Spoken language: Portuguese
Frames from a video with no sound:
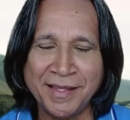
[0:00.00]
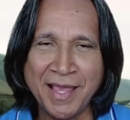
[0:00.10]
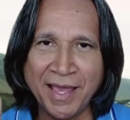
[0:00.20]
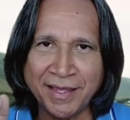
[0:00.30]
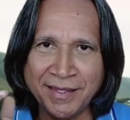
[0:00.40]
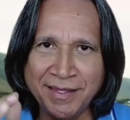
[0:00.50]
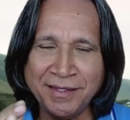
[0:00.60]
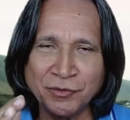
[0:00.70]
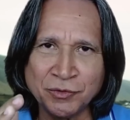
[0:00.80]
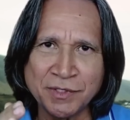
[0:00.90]
e é aqui
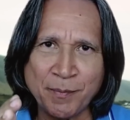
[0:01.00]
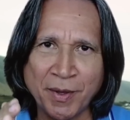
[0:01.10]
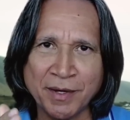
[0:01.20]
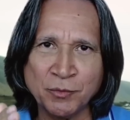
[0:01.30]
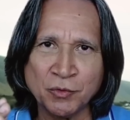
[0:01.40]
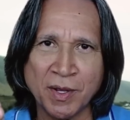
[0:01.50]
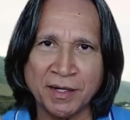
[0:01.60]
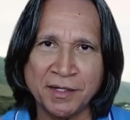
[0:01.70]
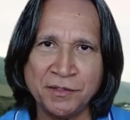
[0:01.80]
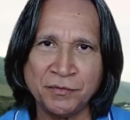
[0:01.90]
que nos deparamos com a
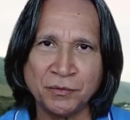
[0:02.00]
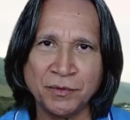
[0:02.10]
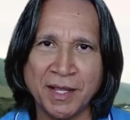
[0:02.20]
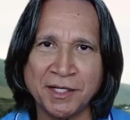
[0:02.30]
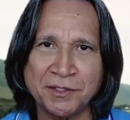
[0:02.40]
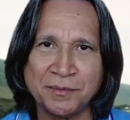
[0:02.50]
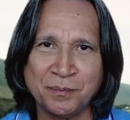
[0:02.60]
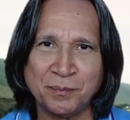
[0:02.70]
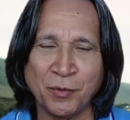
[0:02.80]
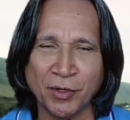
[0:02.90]
grande dificuldade,
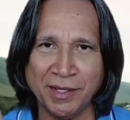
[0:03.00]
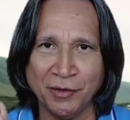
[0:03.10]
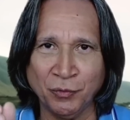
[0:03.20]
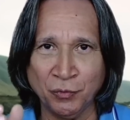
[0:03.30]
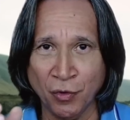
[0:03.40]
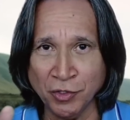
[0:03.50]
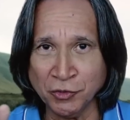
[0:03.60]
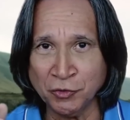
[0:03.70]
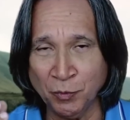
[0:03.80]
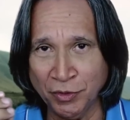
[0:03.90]
porque o
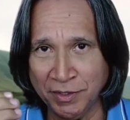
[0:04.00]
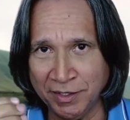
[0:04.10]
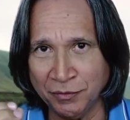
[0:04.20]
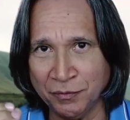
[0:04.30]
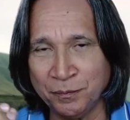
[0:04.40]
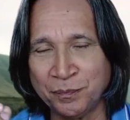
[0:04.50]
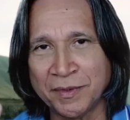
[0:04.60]
nosso modelo